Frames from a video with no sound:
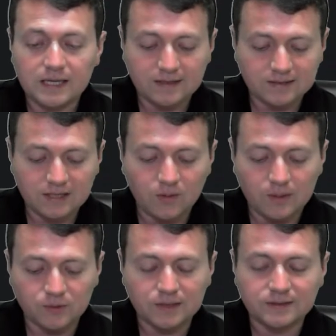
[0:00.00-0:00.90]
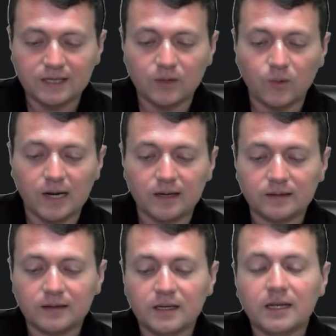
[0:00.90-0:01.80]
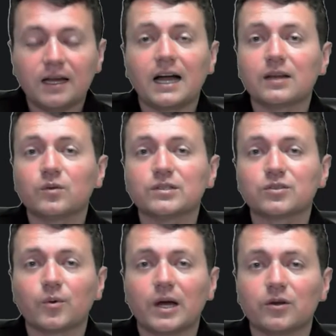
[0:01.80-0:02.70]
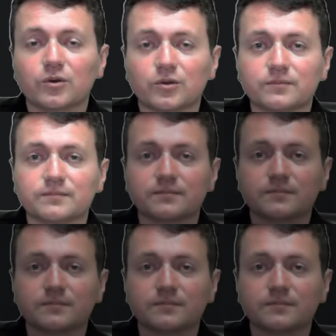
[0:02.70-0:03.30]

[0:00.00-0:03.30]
y ese lo vamos a hacer igual a nuestro valor